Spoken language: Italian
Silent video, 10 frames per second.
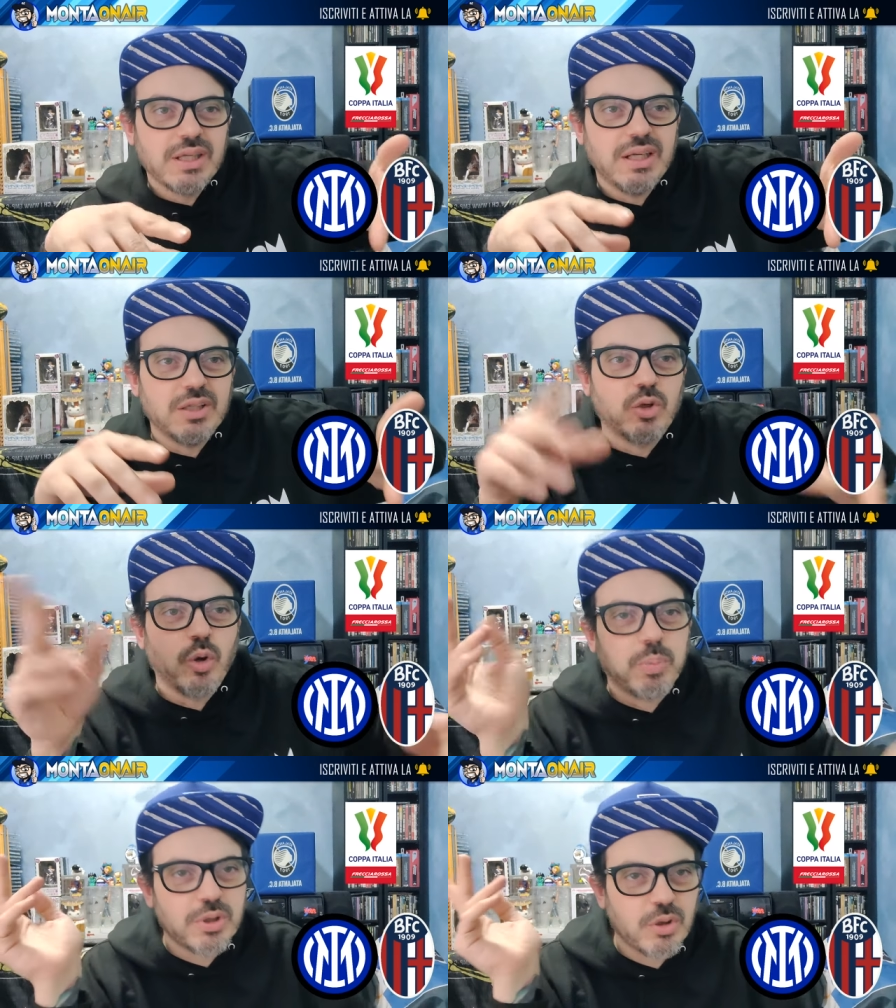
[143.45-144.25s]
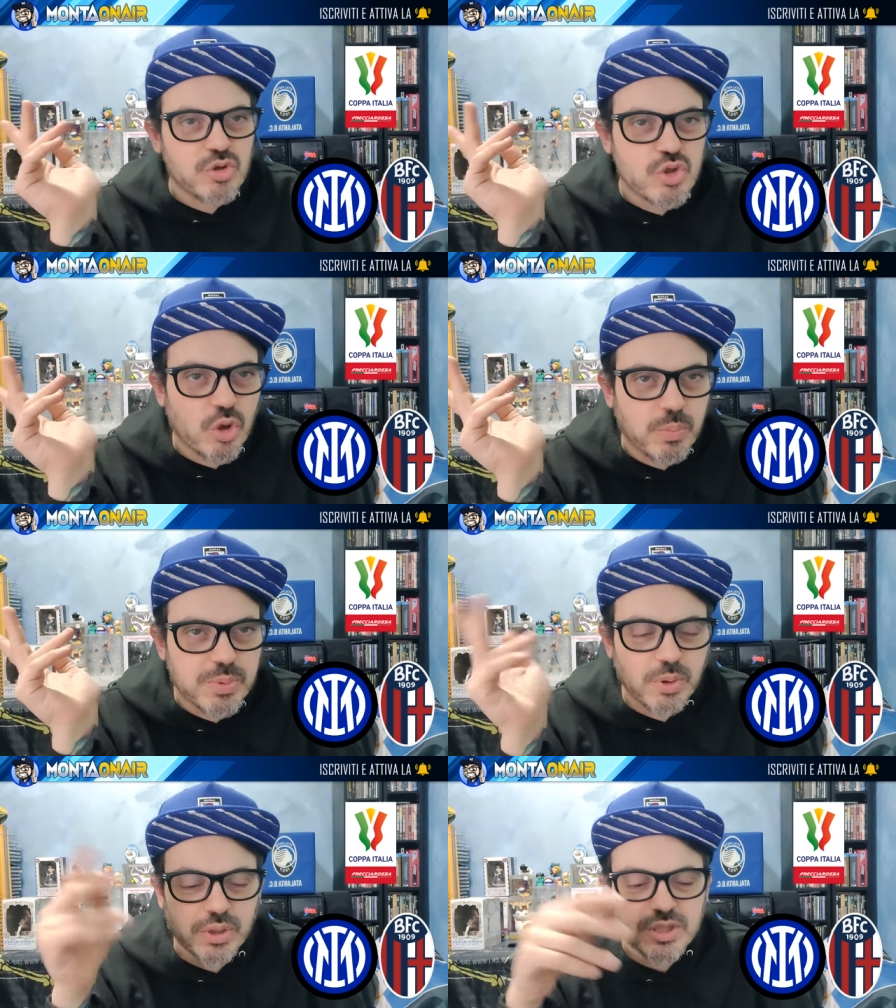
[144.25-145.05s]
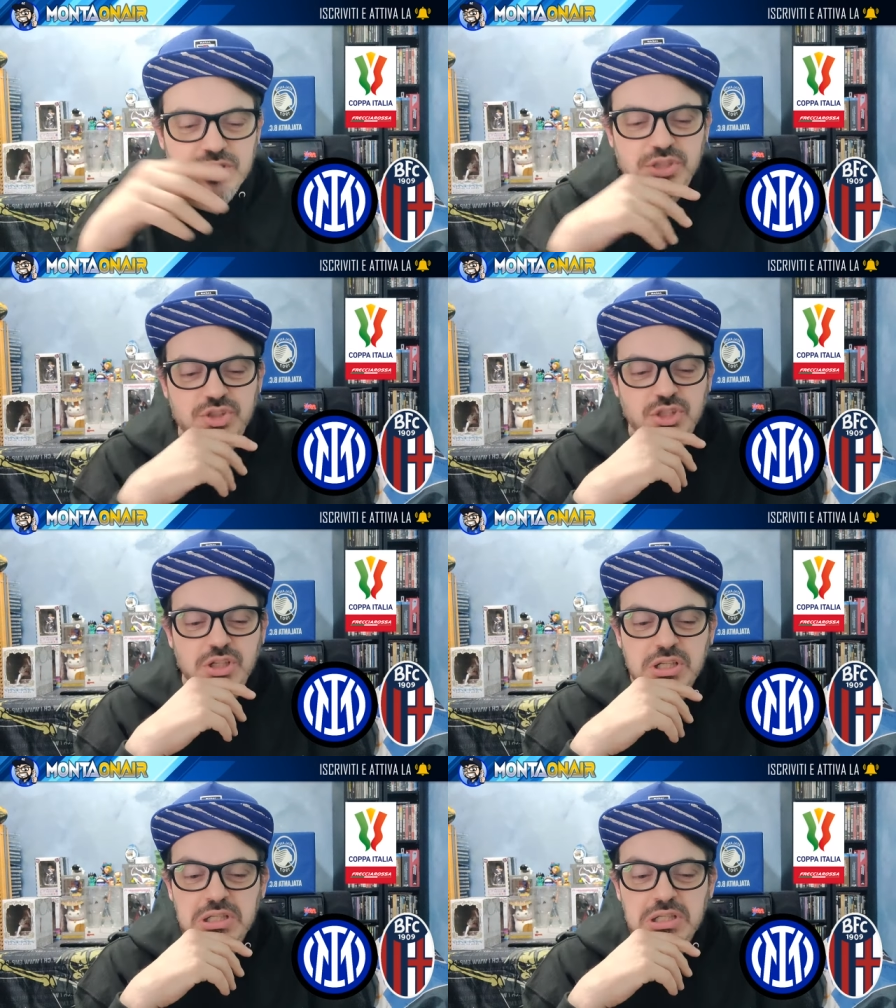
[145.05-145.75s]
il colpo dello scorpione si dice, no?